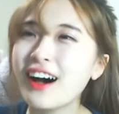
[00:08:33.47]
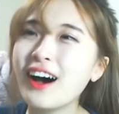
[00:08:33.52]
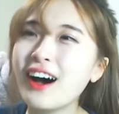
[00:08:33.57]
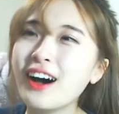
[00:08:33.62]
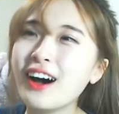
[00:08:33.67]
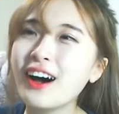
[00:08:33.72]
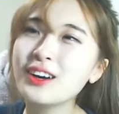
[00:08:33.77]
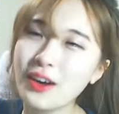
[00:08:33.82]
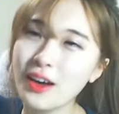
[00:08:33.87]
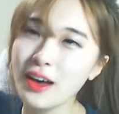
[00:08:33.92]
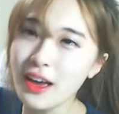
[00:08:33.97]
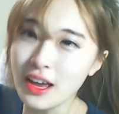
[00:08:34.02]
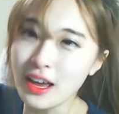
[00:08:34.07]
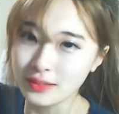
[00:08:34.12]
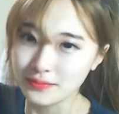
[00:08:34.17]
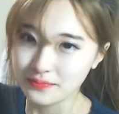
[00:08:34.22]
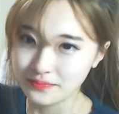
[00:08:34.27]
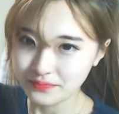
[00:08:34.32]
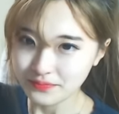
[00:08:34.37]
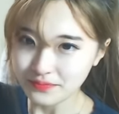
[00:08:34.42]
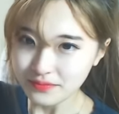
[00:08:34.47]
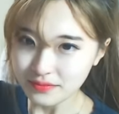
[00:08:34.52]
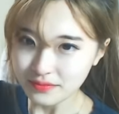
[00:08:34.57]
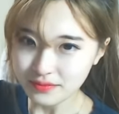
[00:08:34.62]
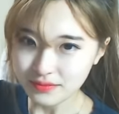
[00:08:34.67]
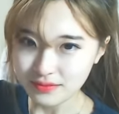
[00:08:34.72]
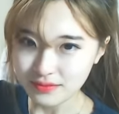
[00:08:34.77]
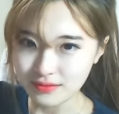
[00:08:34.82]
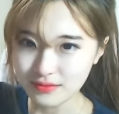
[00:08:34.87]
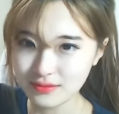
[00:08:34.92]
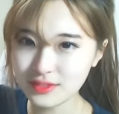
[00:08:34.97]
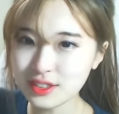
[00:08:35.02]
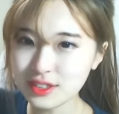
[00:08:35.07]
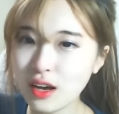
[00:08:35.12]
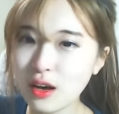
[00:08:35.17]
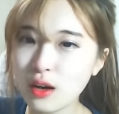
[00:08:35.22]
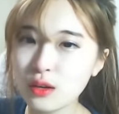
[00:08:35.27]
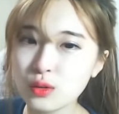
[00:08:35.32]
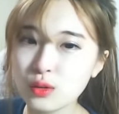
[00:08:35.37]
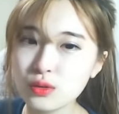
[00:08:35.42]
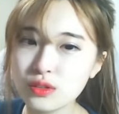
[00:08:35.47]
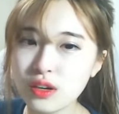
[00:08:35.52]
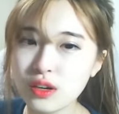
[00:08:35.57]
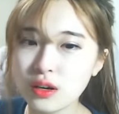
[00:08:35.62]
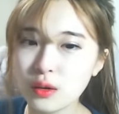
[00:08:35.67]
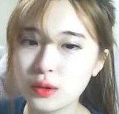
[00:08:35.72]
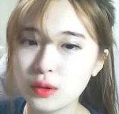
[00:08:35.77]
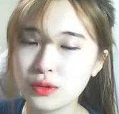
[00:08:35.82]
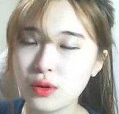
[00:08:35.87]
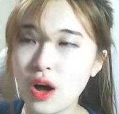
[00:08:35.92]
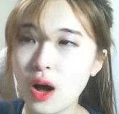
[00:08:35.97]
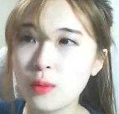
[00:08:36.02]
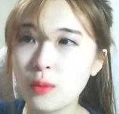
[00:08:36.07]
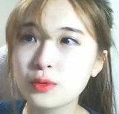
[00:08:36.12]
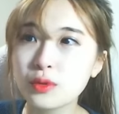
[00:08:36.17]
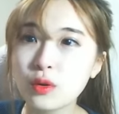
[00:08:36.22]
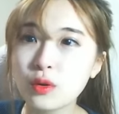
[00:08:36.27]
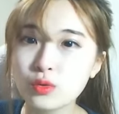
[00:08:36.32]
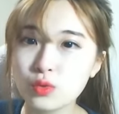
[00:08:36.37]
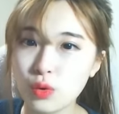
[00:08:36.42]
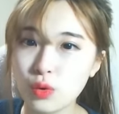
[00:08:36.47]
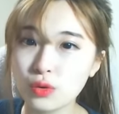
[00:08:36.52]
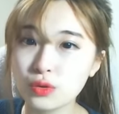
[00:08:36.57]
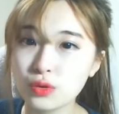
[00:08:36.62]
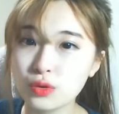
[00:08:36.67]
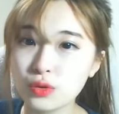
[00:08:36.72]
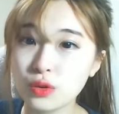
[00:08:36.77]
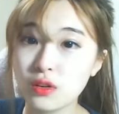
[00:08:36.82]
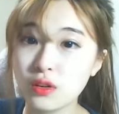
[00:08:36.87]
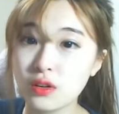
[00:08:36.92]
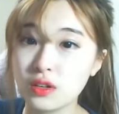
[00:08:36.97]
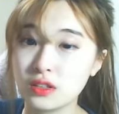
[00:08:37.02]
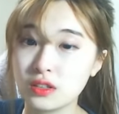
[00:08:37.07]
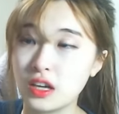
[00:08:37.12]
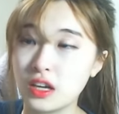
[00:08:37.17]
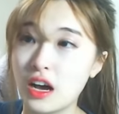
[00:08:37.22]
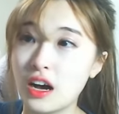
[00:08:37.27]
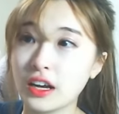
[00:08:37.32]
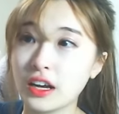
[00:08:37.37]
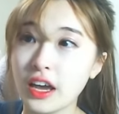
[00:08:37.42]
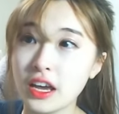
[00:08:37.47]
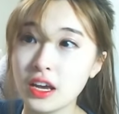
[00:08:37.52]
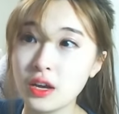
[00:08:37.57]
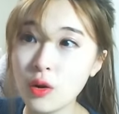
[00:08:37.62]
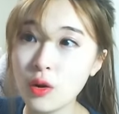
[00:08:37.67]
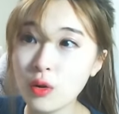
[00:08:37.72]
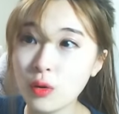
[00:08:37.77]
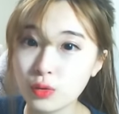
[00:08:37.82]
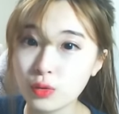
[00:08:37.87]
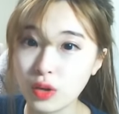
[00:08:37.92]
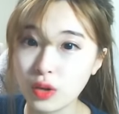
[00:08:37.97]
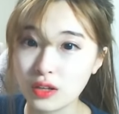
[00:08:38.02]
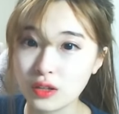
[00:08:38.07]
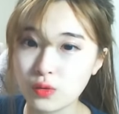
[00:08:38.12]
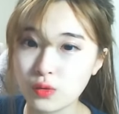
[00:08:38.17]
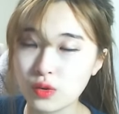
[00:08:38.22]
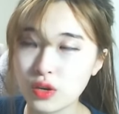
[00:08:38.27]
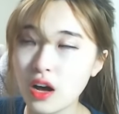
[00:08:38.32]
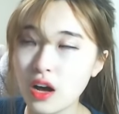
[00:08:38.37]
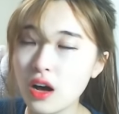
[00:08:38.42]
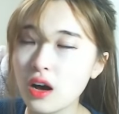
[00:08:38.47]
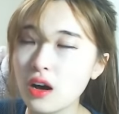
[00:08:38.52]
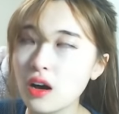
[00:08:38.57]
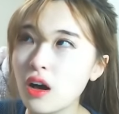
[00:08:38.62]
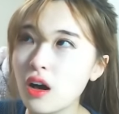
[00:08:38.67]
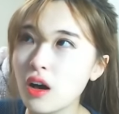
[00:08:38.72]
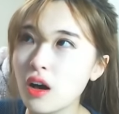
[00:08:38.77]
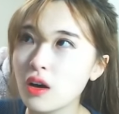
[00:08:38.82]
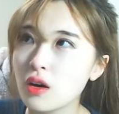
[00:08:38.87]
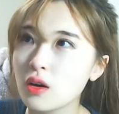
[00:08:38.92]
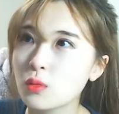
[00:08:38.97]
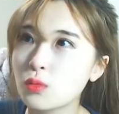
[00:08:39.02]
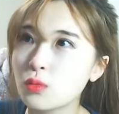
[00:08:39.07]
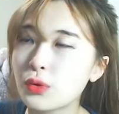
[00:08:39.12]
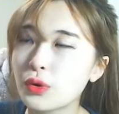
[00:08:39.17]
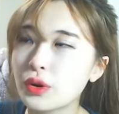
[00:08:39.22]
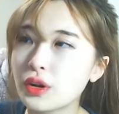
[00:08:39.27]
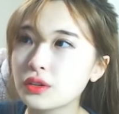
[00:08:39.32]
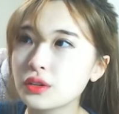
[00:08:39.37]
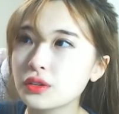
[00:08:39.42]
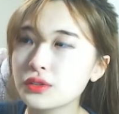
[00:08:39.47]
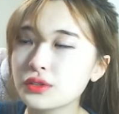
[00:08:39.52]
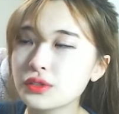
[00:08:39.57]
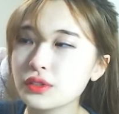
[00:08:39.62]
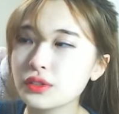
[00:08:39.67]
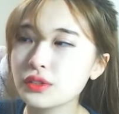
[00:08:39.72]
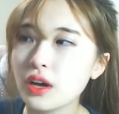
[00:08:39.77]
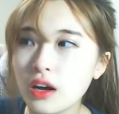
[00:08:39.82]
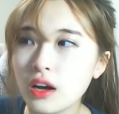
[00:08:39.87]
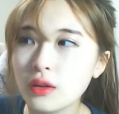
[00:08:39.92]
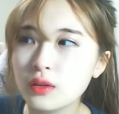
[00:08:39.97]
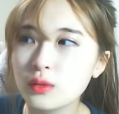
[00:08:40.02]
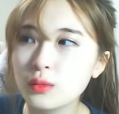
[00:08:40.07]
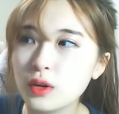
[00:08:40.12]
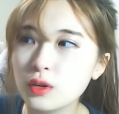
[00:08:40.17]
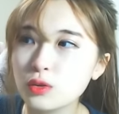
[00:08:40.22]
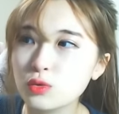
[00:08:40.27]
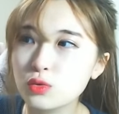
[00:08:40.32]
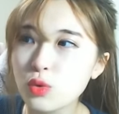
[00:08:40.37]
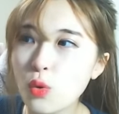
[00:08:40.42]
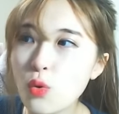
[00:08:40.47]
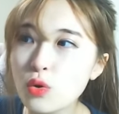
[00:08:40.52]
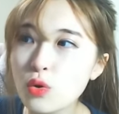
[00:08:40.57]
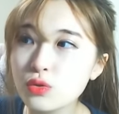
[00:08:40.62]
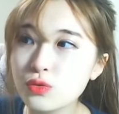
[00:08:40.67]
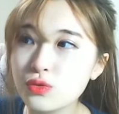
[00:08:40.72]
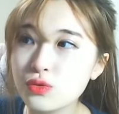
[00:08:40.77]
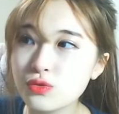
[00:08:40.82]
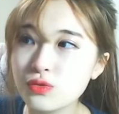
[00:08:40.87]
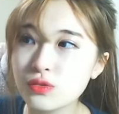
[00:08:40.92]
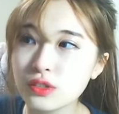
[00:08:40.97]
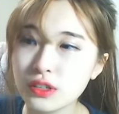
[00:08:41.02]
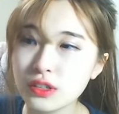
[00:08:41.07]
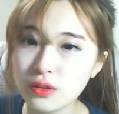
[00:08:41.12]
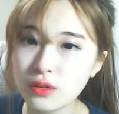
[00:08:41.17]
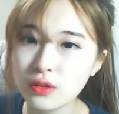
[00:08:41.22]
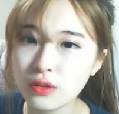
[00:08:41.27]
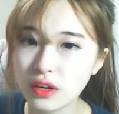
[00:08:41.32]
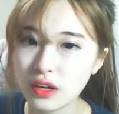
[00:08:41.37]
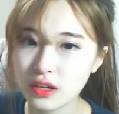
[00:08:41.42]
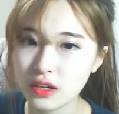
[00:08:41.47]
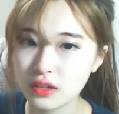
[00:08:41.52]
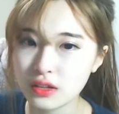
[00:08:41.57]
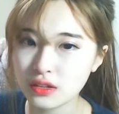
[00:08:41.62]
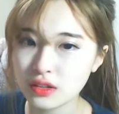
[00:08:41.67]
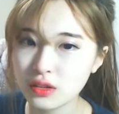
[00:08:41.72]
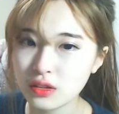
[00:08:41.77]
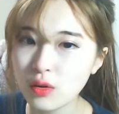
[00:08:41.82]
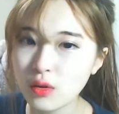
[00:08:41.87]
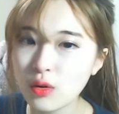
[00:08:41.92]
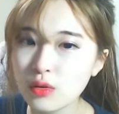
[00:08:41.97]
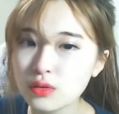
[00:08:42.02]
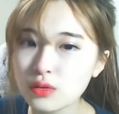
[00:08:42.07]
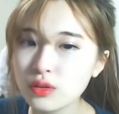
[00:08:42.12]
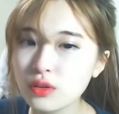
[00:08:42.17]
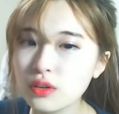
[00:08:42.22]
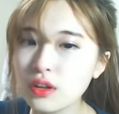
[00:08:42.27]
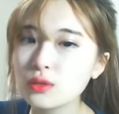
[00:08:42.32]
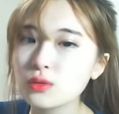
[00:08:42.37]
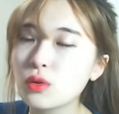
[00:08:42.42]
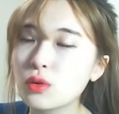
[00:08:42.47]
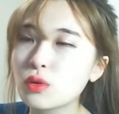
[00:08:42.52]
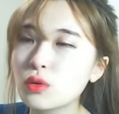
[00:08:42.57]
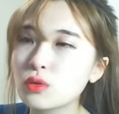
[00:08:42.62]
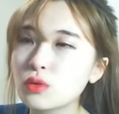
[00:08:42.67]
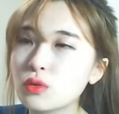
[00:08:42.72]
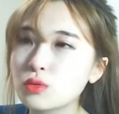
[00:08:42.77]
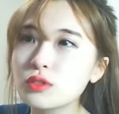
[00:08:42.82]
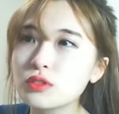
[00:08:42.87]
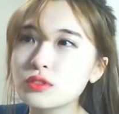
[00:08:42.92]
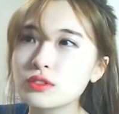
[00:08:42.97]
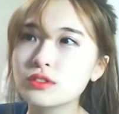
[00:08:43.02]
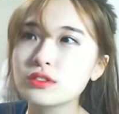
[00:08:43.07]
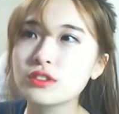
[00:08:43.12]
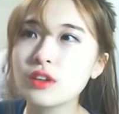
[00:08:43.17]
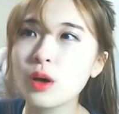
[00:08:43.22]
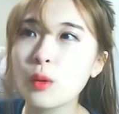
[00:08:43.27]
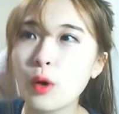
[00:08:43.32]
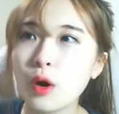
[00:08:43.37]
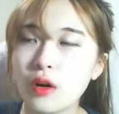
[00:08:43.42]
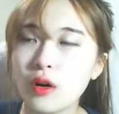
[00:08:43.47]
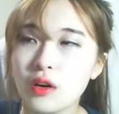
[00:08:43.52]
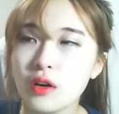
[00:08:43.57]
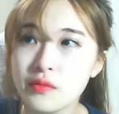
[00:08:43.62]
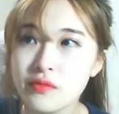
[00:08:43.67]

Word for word: 아, 이게, 진짜 솔직하게 말해서 감성 조절 장애 이런 것도 아니고 그냥 뭐라 해야 되지? 약간 막 조울증 이런 게 이런 걸 떠나서 저는 진짜 막